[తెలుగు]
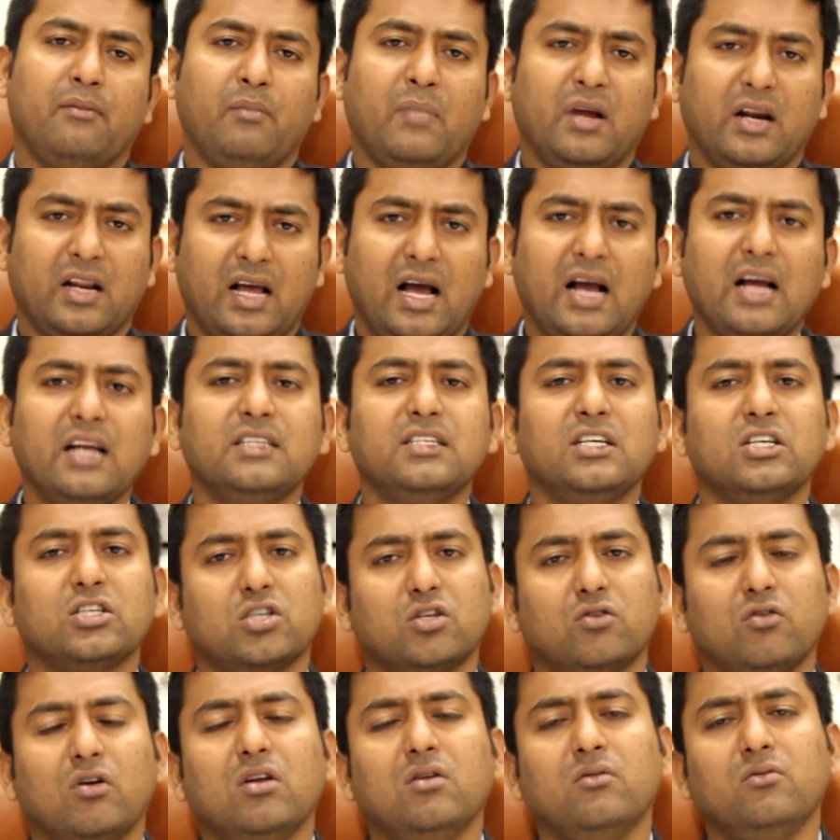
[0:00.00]
మనం హైర్
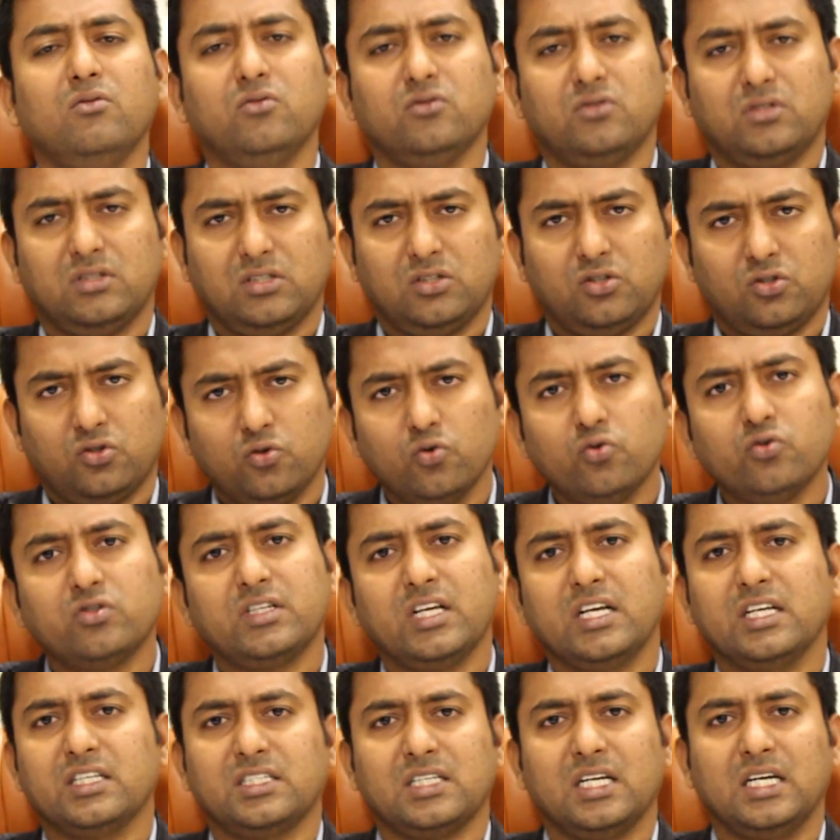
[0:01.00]
చేసుకున్న వాళ్ళు చూస్
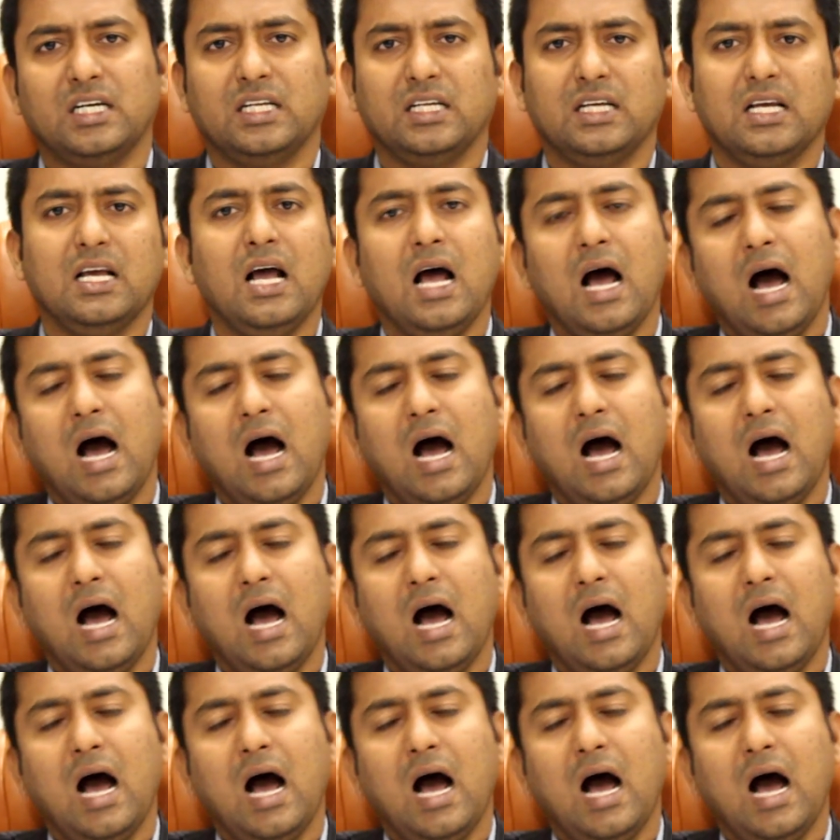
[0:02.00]
చేయొచ్చండి